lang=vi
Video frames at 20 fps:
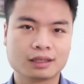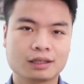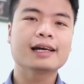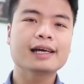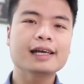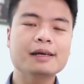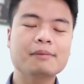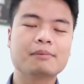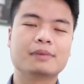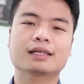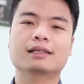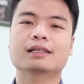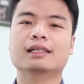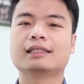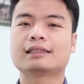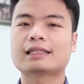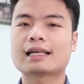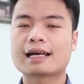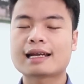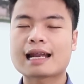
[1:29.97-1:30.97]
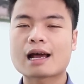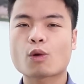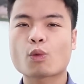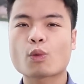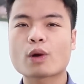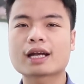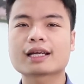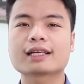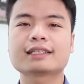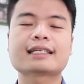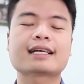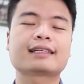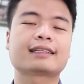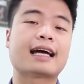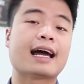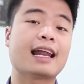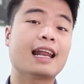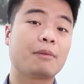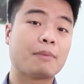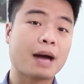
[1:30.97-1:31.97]
Khi mà người ta đang quen cái
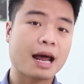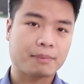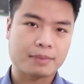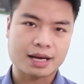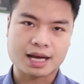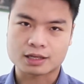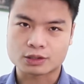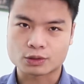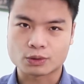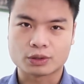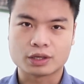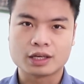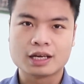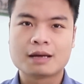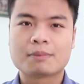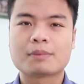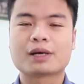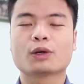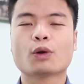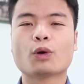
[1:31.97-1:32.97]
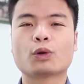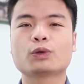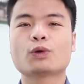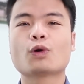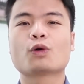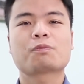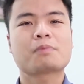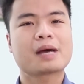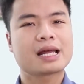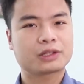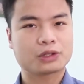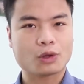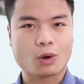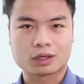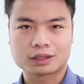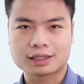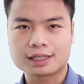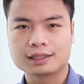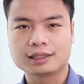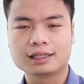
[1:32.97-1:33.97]
trạng thái là bạn bè rồi mà đột ngột bạn
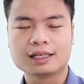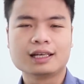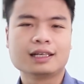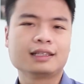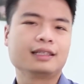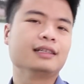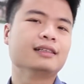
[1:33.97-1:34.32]
tỏ tình